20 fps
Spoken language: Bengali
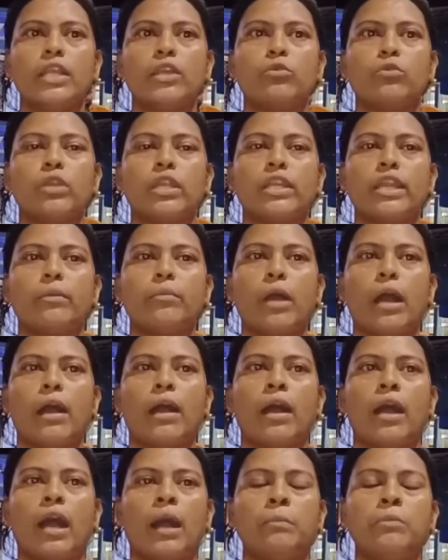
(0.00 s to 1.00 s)
দেখুন এটা
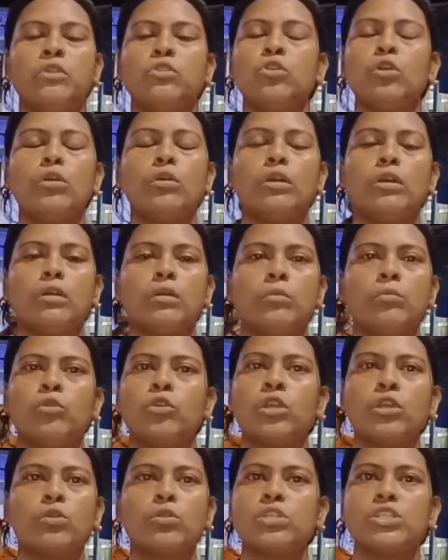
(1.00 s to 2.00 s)
আমি তো
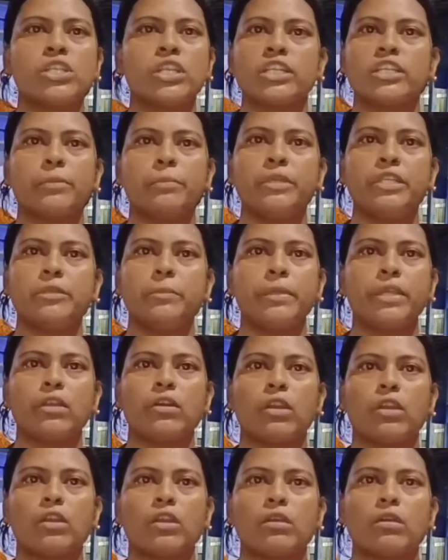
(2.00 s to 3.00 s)
মনে করছি না যে বিজেপি
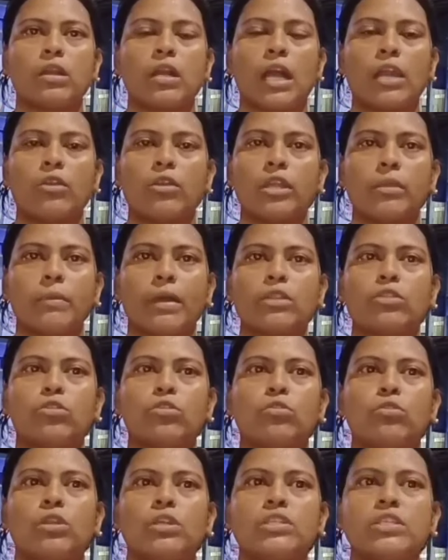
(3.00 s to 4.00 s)
কারণে
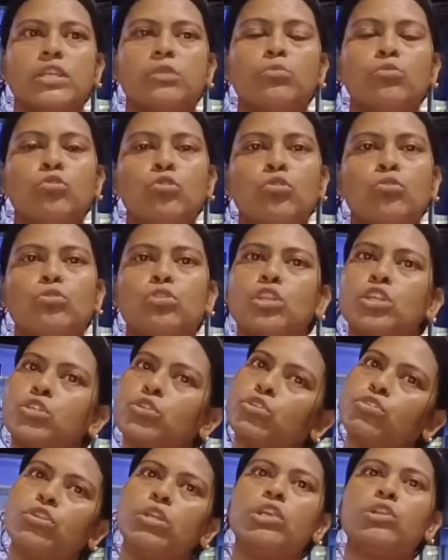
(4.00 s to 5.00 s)
মারধর করেছেন মূল
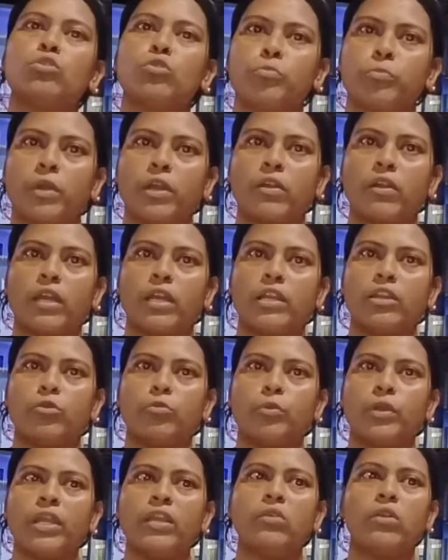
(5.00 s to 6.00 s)
উদ্দেশ্য ছিল টুম্পা কয়লার
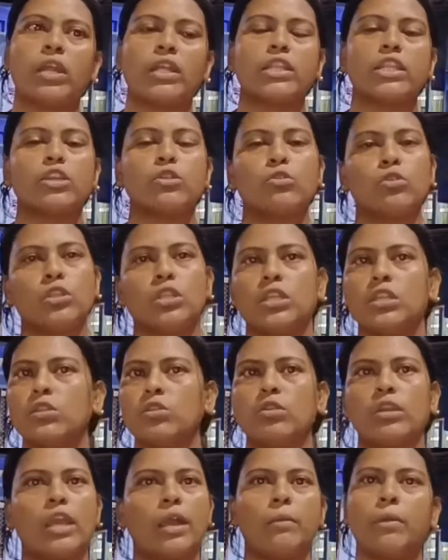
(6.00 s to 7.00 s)
উপরে ওরা দীর্ঘদিন
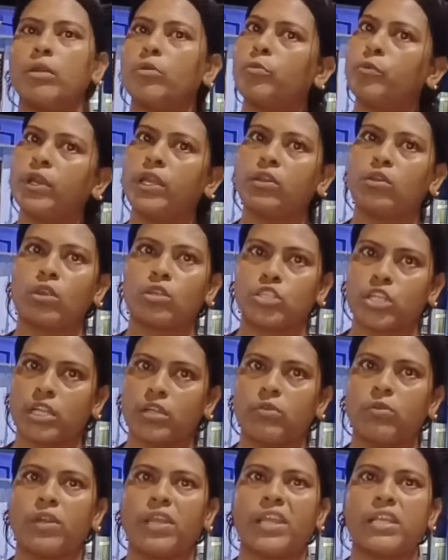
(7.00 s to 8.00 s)
ধরে আমার উপরে টর্চার
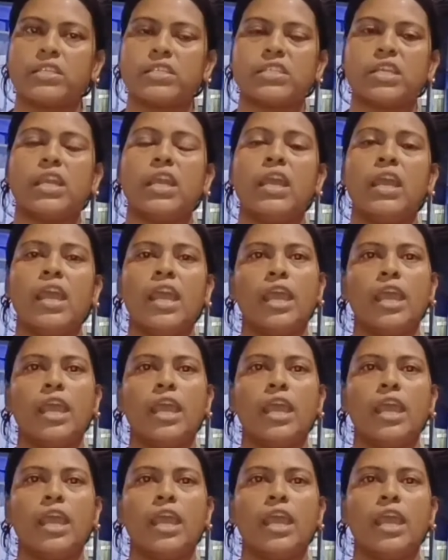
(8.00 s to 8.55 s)
করে এসছে